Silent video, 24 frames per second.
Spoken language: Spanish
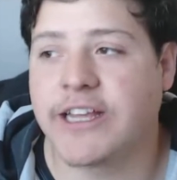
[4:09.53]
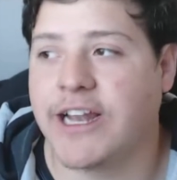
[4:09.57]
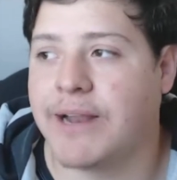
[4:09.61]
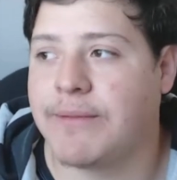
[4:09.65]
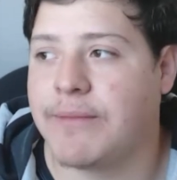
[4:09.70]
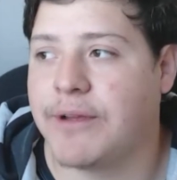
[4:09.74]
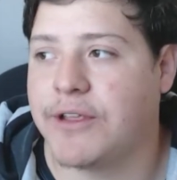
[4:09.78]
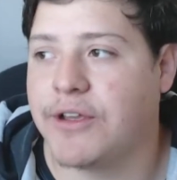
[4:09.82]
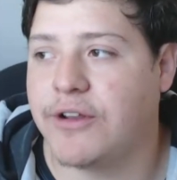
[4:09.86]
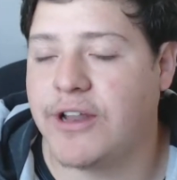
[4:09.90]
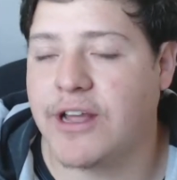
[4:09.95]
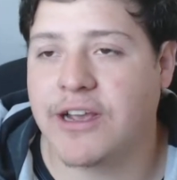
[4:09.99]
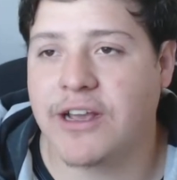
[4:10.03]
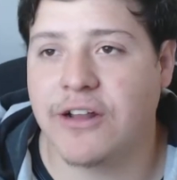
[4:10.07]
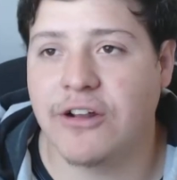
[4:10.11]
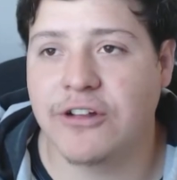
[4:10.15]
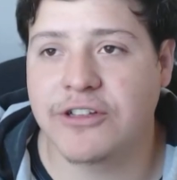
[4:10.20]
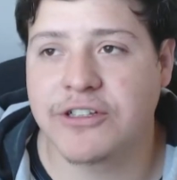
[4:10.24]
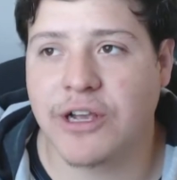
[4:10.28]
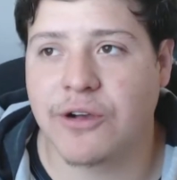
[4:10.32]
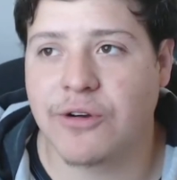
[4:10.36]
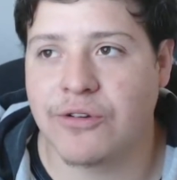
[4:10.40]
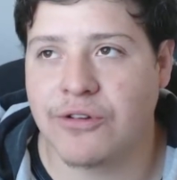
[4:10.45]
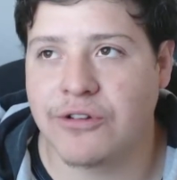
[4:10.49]
que la mayoría que
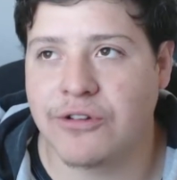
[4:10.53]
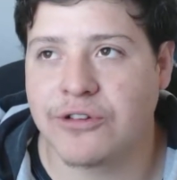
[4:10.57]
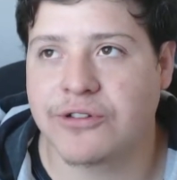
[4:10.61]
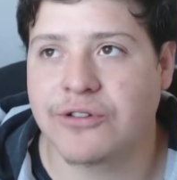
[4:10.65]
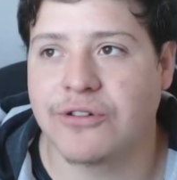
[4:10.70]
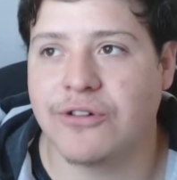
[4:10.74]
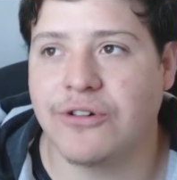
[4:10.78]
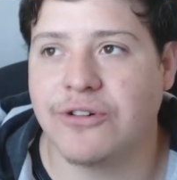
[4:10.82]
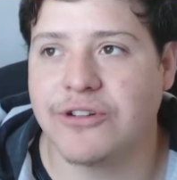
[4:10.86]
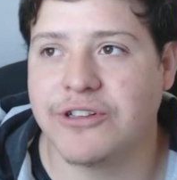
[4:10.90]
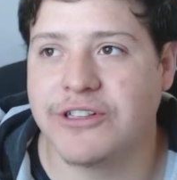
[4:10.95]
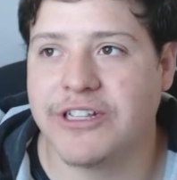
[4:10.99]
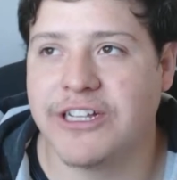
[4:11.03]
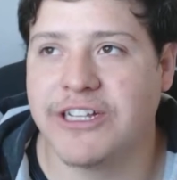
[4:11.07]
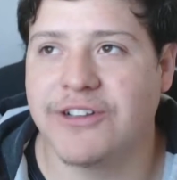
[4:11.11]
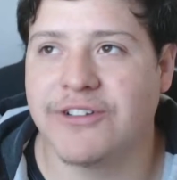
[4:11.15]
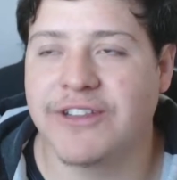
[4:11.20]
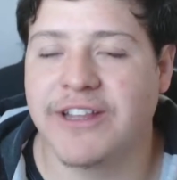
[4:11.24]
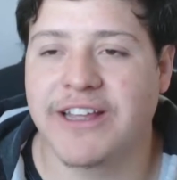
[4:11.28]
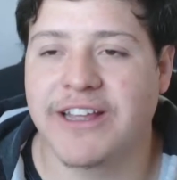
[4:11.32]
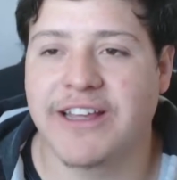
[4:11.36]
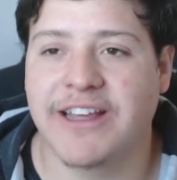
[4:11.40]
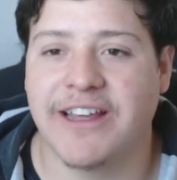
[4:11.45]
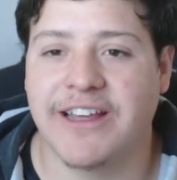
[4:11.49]
los que conozco sí
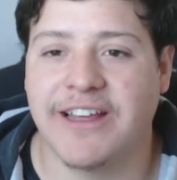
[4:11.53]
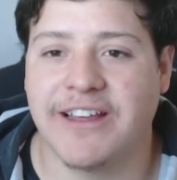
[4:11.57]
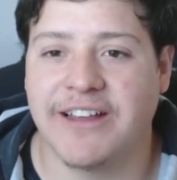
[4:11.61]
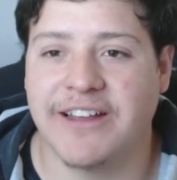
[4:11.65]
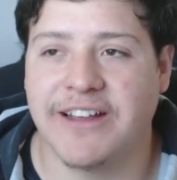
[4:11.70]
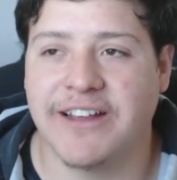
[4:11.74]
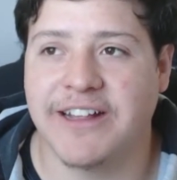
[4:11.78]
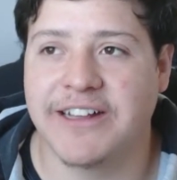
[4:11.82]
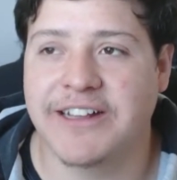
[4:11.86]
son de que,